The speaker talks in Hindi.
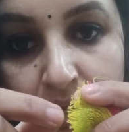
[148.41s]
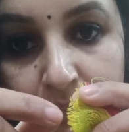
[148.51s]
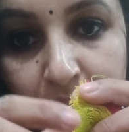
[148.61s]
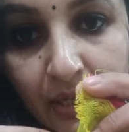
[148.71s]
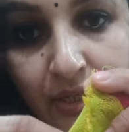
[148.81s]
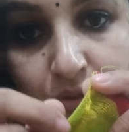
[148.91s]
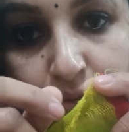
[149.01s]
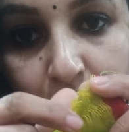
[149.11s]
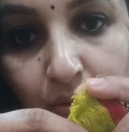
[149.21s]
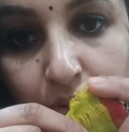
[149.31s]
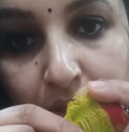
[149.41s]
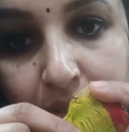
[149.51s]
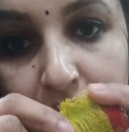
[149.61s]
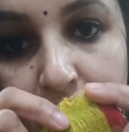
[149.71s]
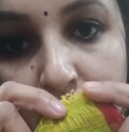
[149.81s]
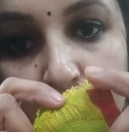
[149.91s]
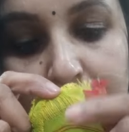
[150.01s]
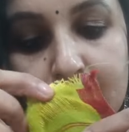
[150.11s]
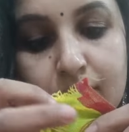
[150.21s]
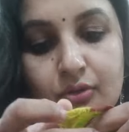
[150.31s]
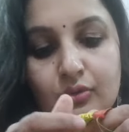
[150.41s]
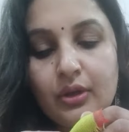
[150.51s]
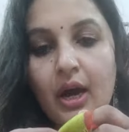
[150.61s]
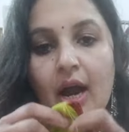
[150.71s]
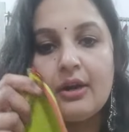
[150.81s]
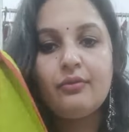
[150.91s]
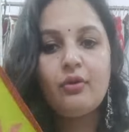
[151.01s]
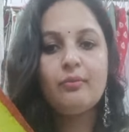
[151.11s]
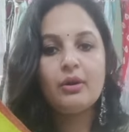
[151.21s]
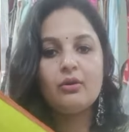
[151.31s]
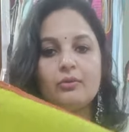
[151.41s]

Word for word: जामदानी जो है कोलकाता का जो है आर्ट फॉर्म है